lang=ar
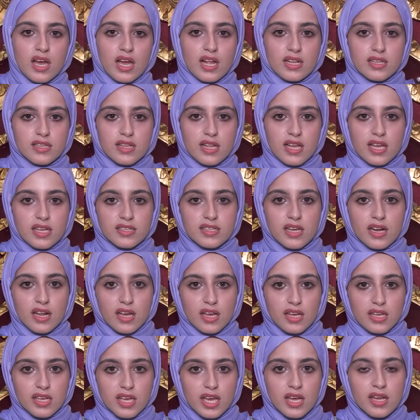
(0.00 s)

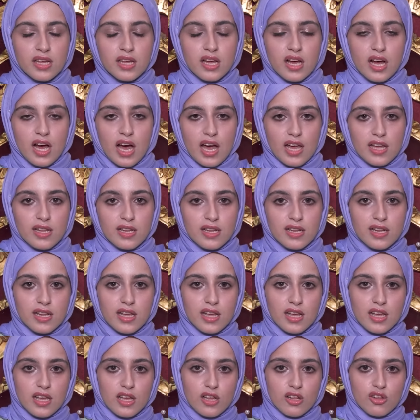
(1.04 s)
الدرقية هاي
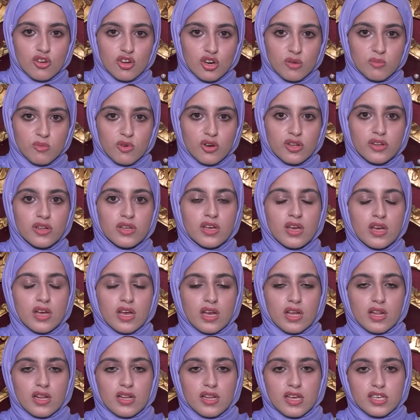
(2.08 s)
الهرمون
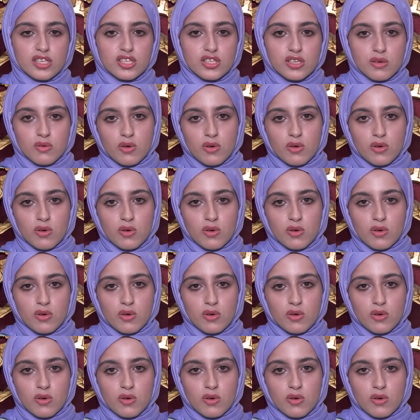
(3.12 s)
اللي